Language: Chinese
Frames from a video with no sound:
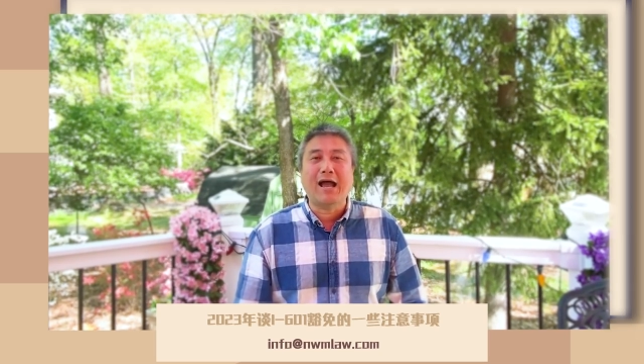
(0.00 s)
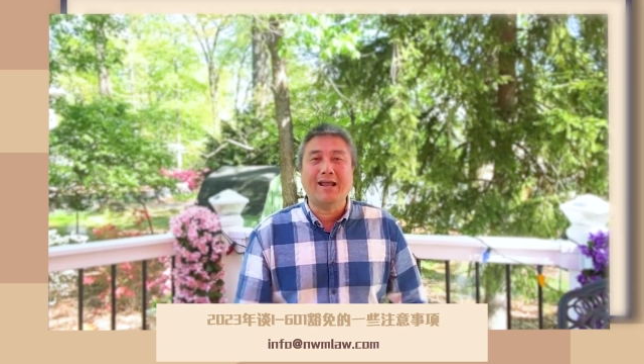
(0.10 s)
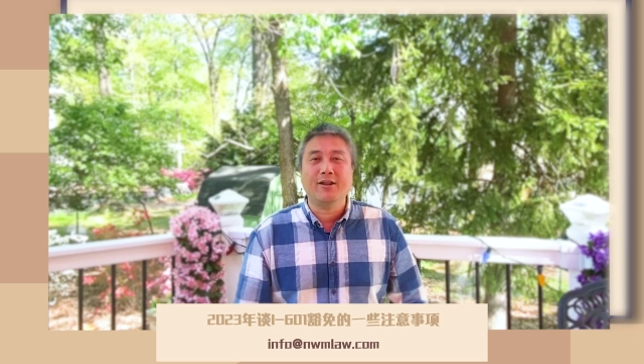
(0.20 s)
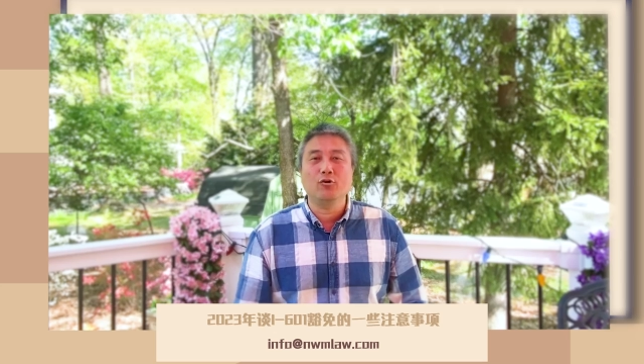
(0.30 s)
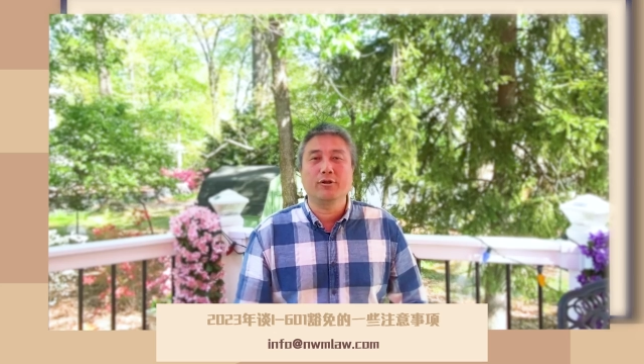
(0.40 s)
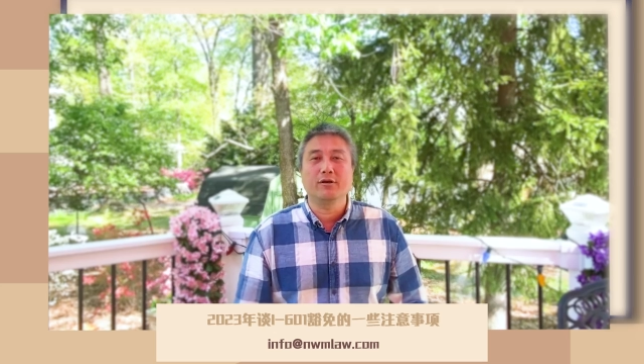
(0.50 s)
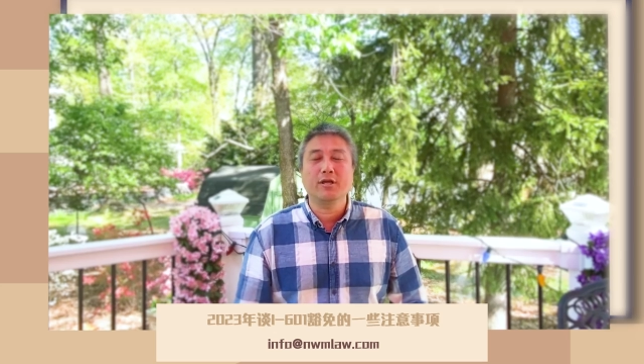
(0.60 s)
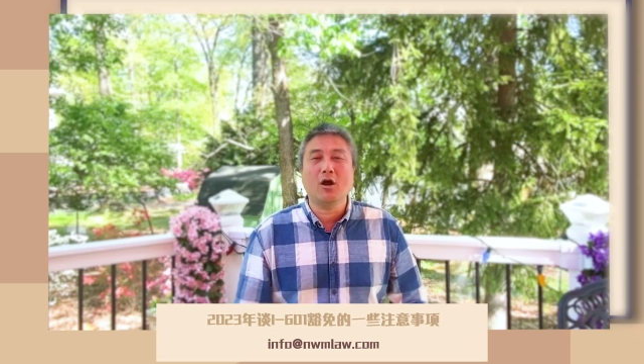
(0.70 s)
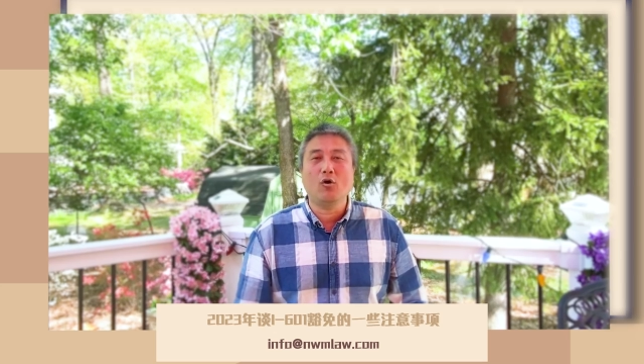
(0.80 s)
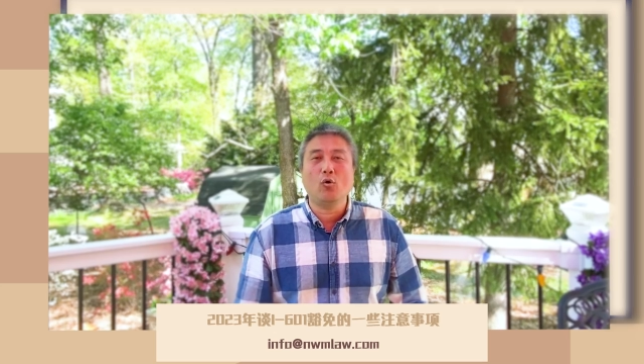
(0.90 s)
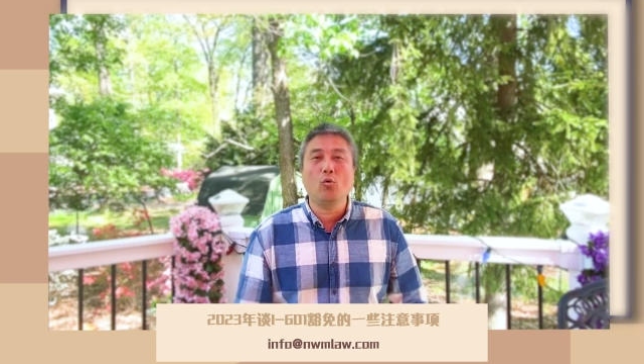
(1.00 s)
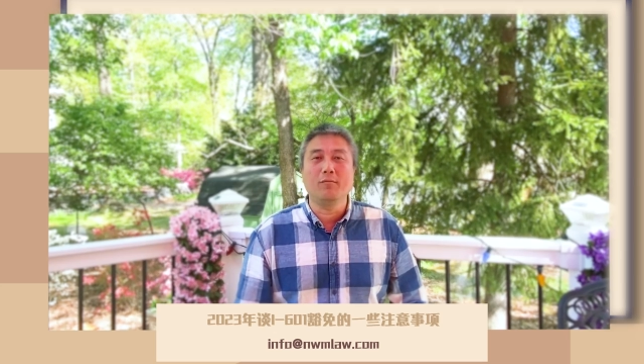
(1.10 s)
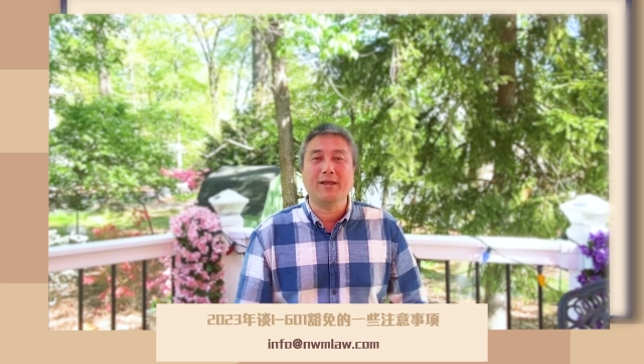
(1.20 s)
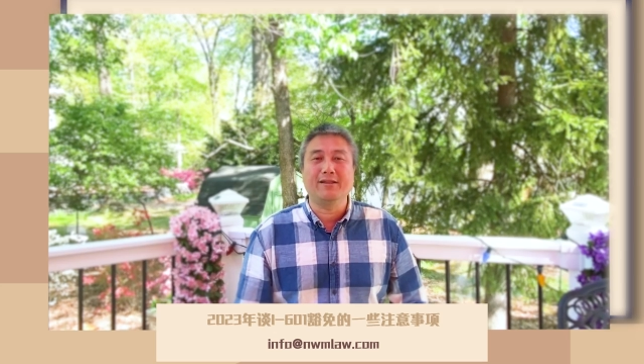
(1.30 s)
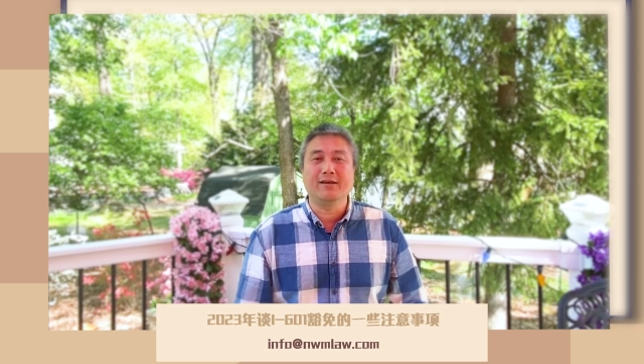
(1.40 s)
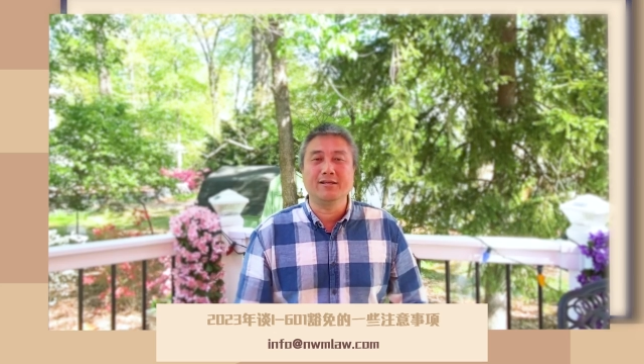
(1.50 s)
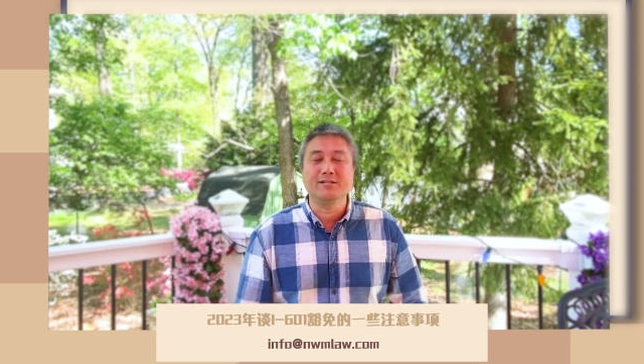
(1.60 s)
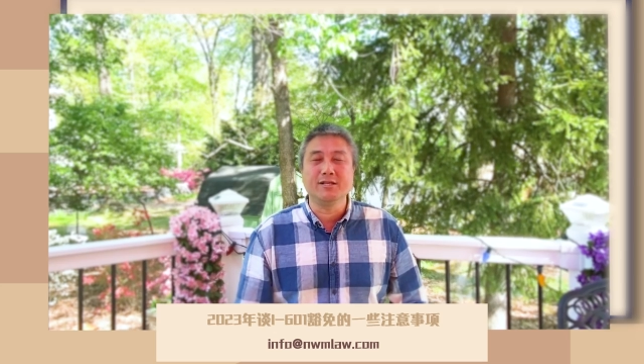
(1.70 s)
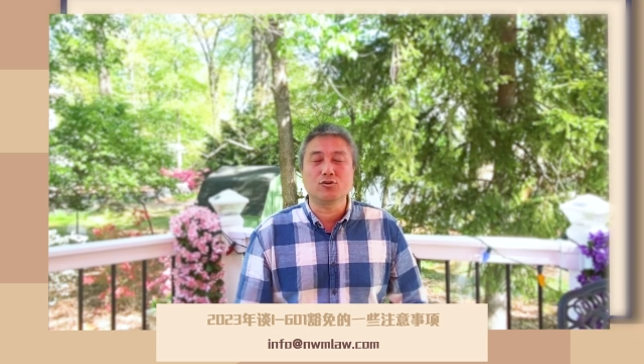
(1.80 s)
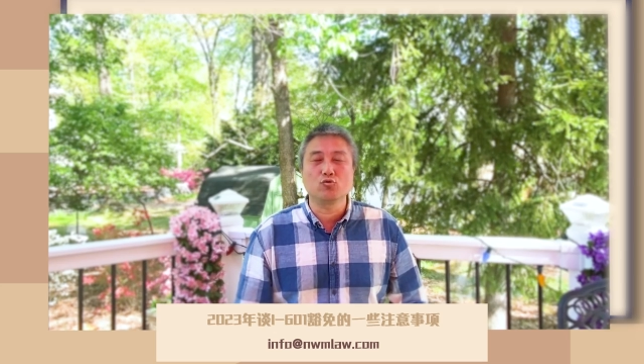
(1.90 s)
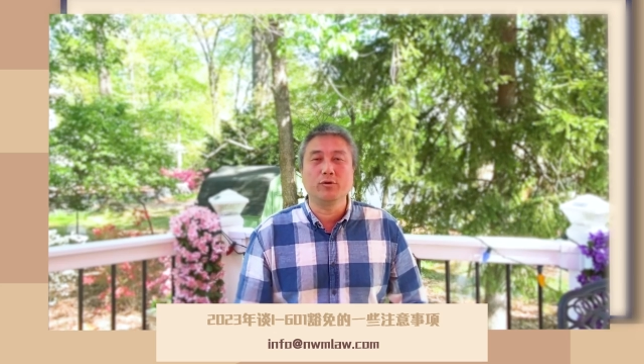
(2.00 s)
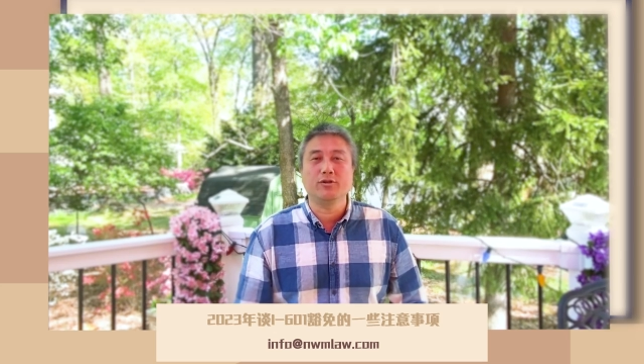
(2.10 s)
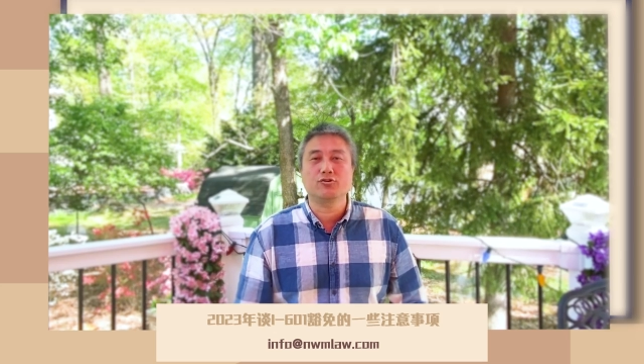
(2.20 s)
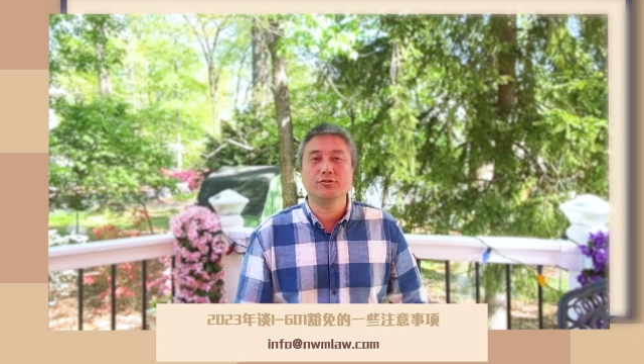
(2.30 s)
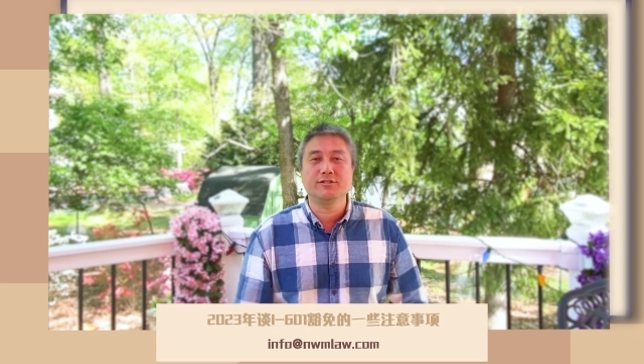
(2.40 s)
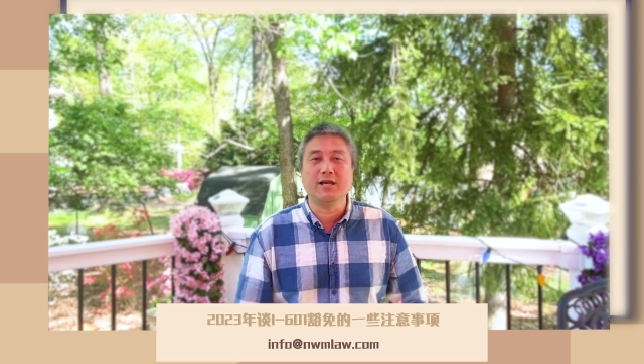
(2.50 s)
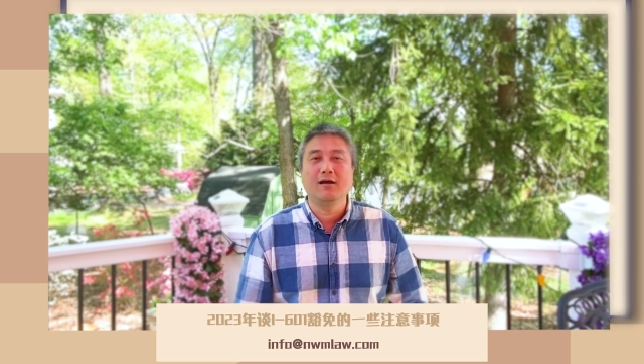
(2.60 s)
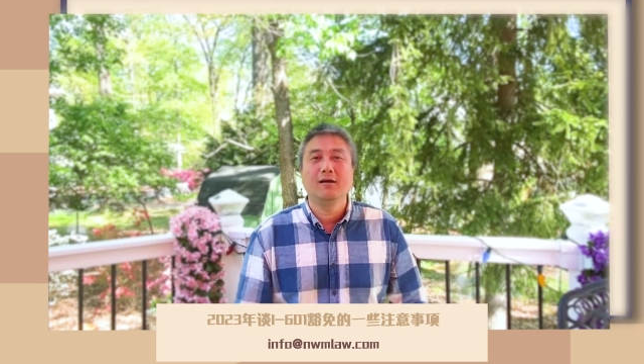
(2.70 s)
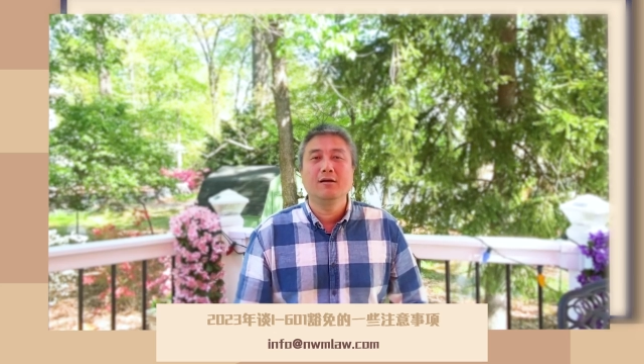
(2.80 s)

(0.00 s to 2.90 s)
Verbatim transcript: I 六零幺豁免的一些注意事项。